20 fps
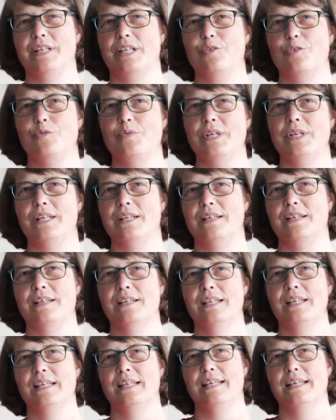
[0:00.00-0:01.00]
den viele
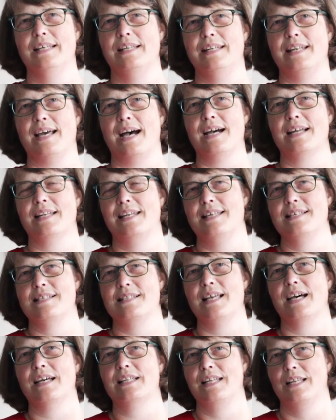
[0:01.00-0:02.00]
nachlesen
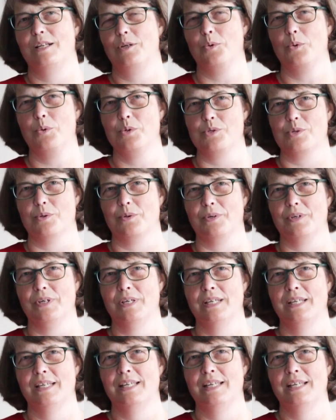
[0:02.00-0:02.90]
nach der Losung.